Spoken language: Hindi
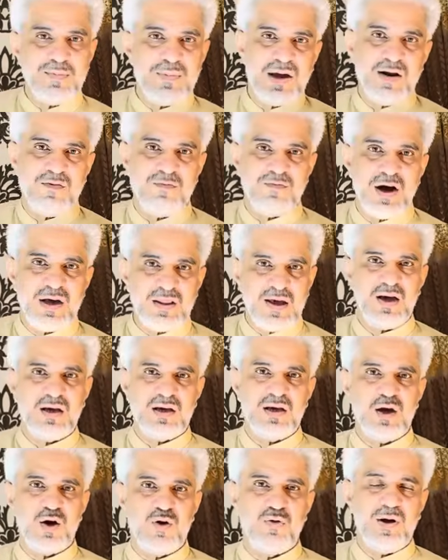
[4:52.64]
मैंने वादा
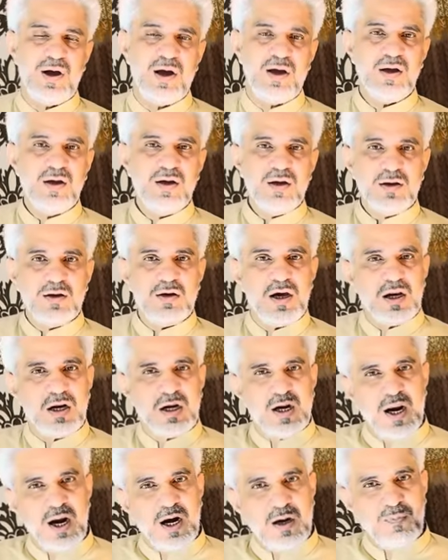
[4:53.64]
किया हुआ है कि
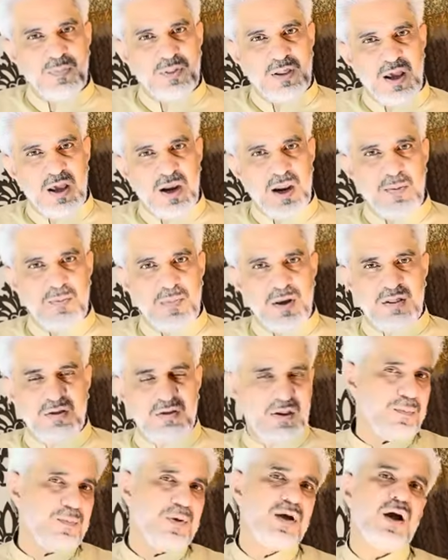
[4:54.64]
रेट देने में
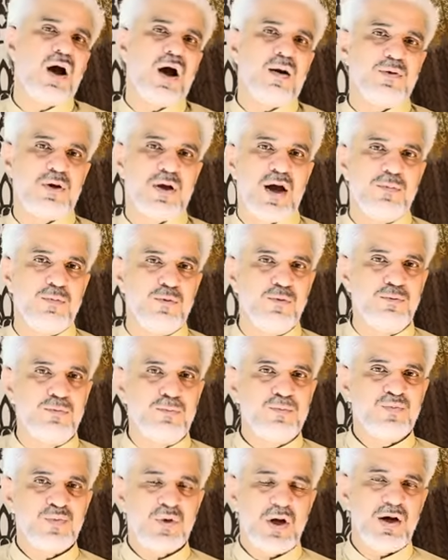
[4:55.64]
तभी कामयाब हूं
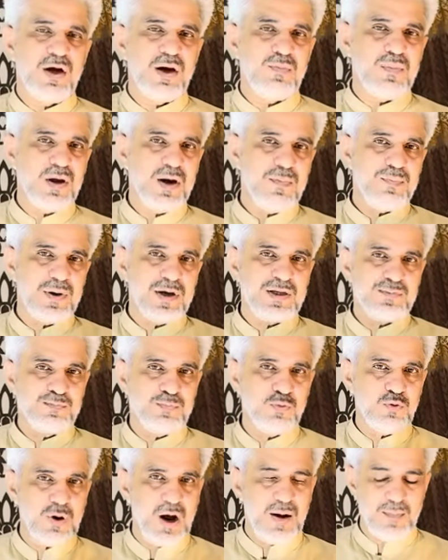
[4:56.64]
अगर मेरे पास
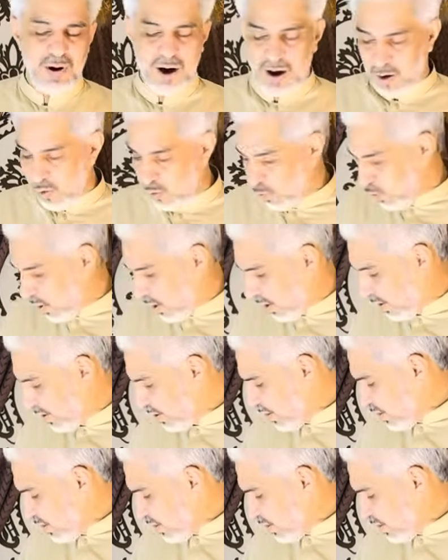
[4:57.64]
पूरा माल होगा